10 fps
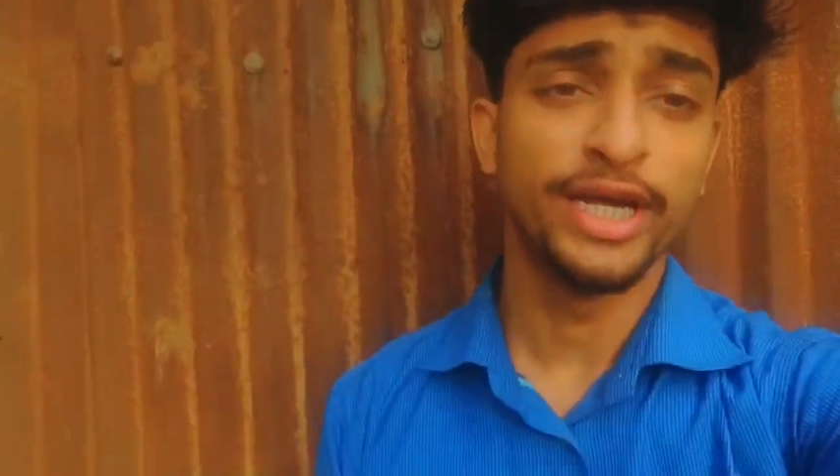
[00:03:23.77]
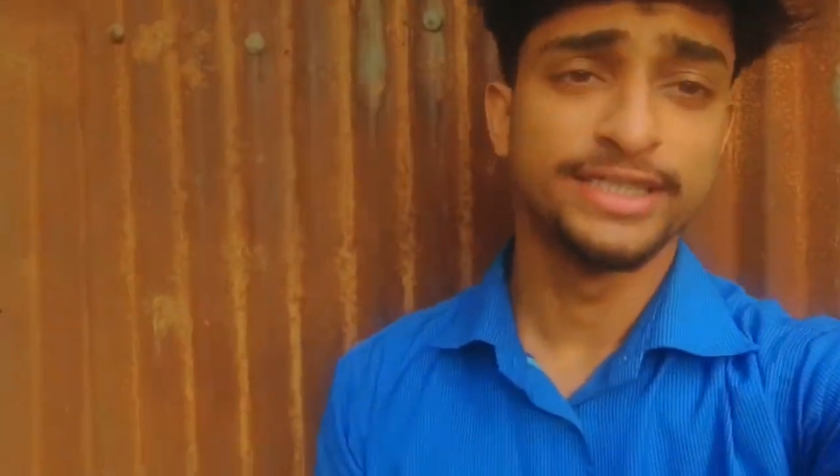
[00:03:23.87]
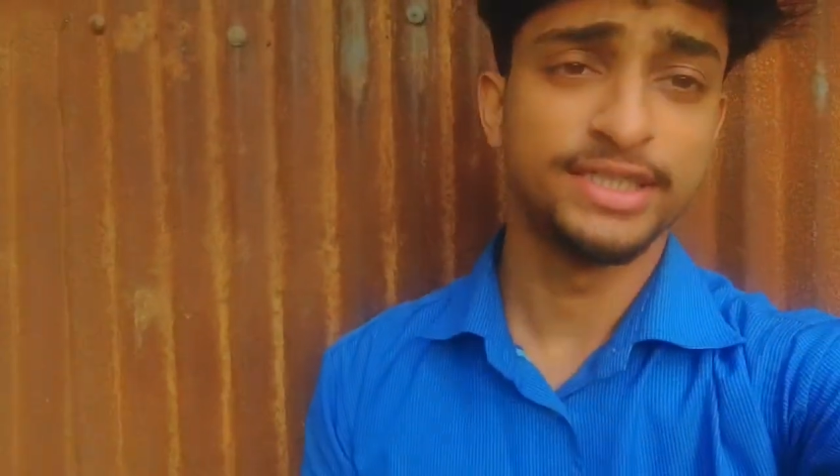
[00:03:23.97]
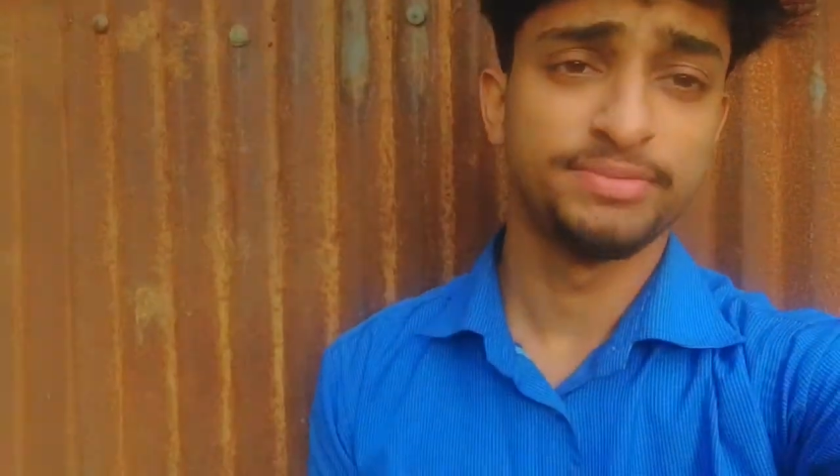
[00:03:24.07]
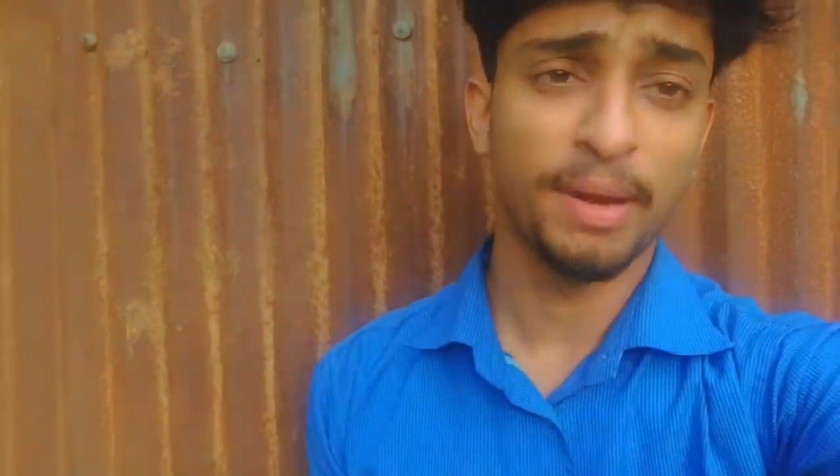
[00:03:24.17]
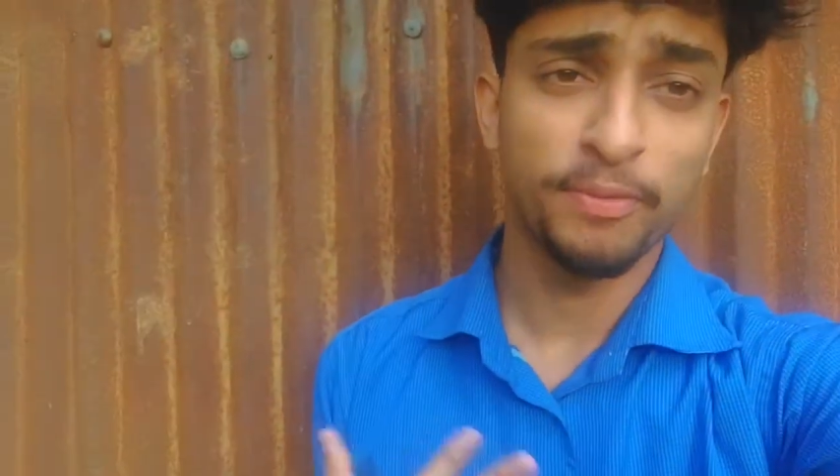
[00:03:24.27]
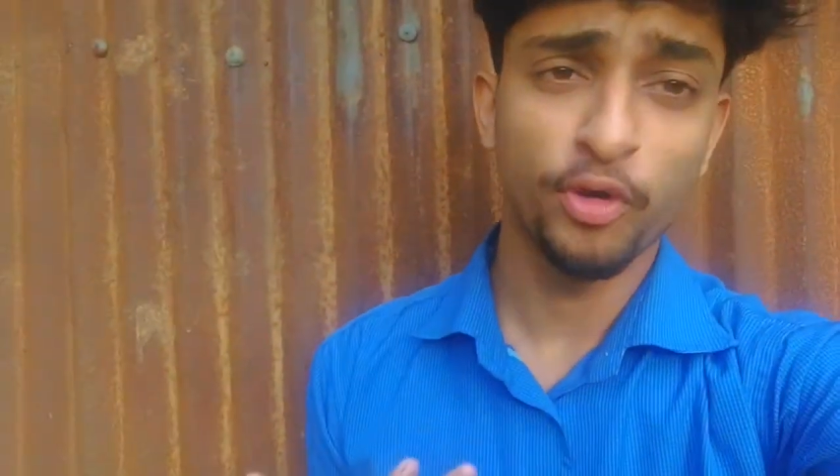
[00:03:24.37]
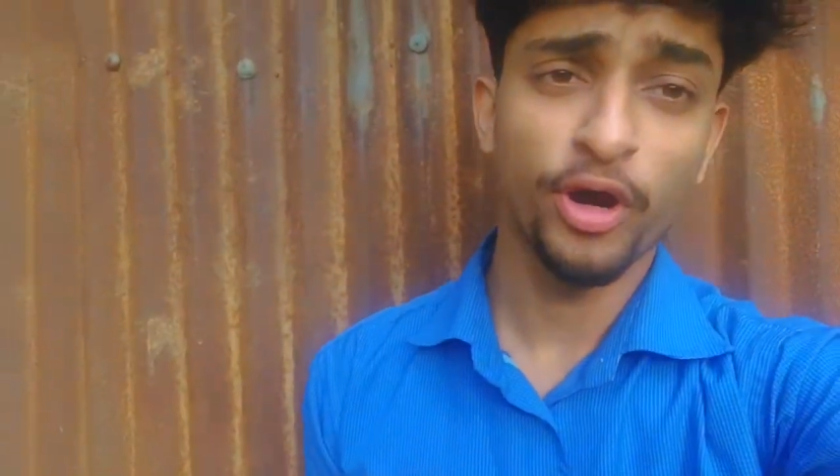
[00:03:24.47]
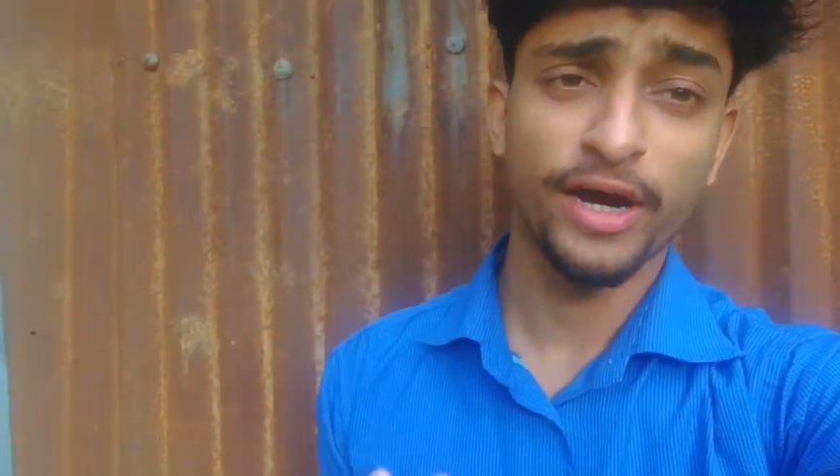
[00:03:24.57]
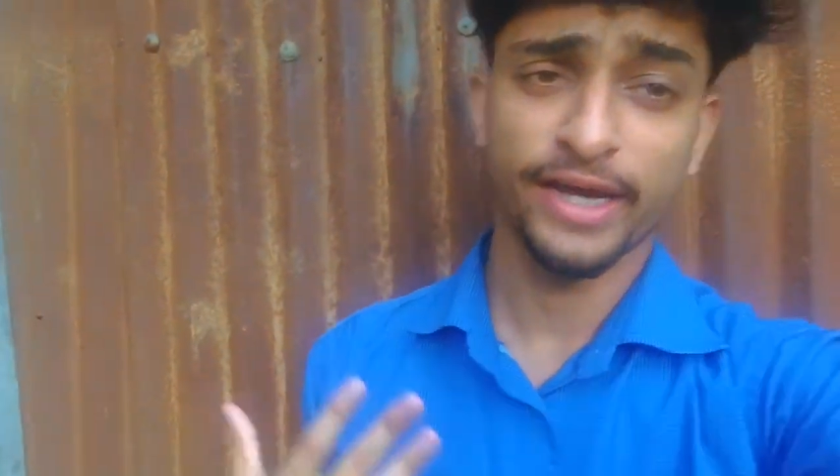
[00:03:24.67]
इसमें आप
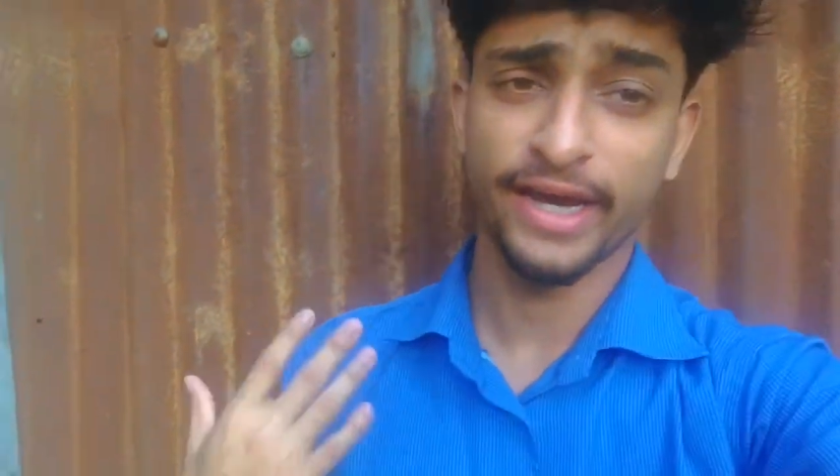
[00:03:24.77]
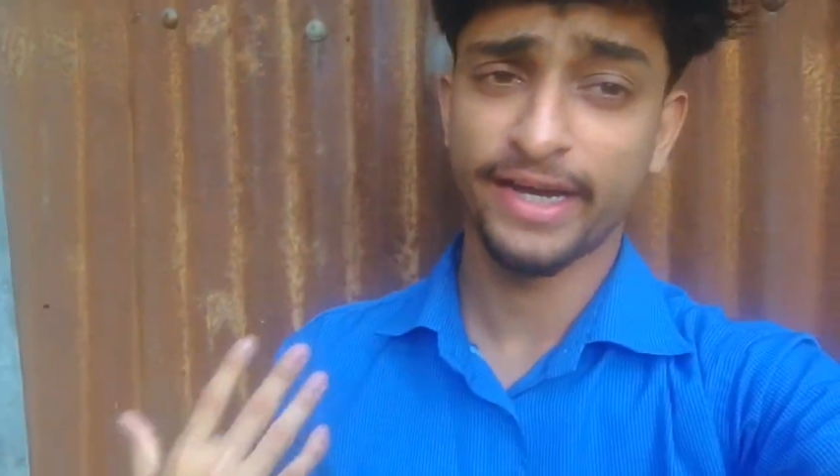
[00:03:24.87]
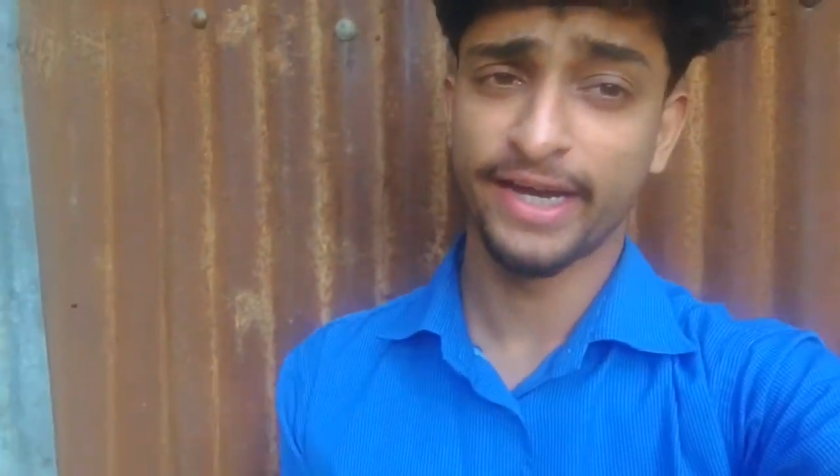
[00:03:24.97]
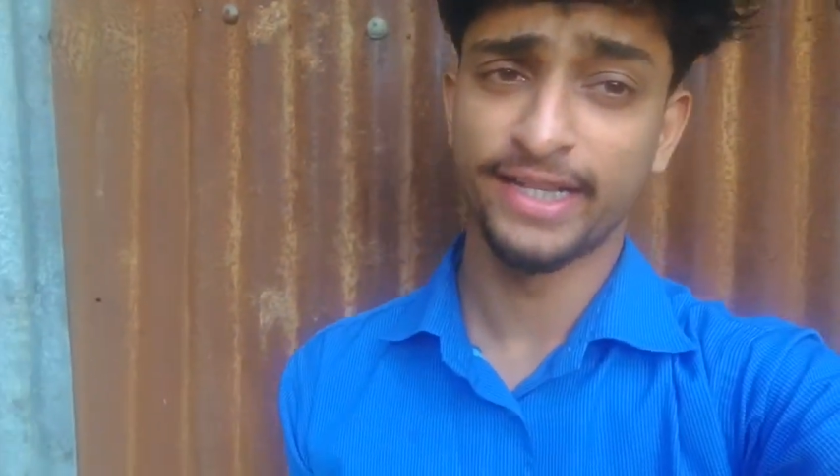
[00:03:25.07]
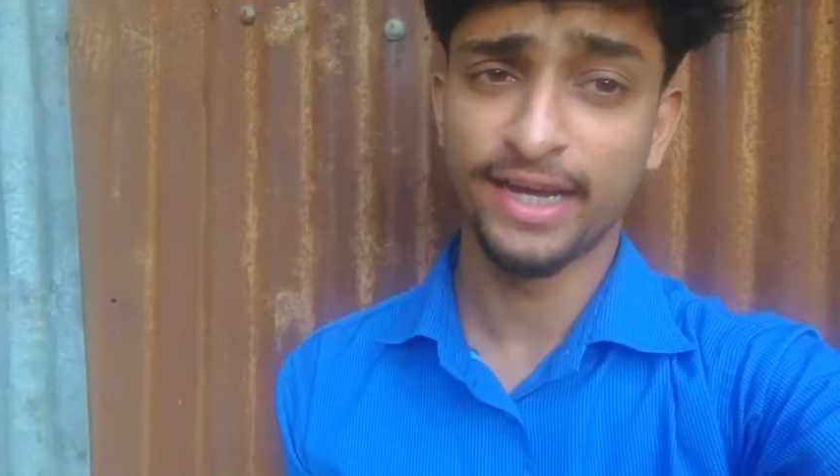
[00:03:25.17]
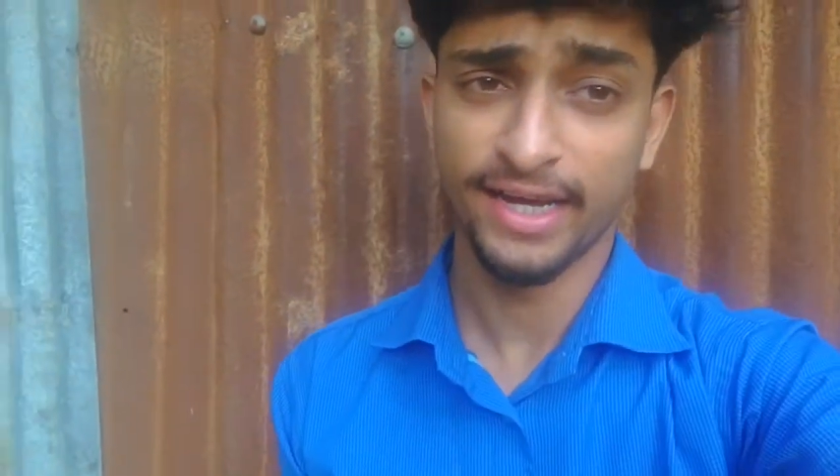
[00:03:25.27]
लोगों का क्या कहना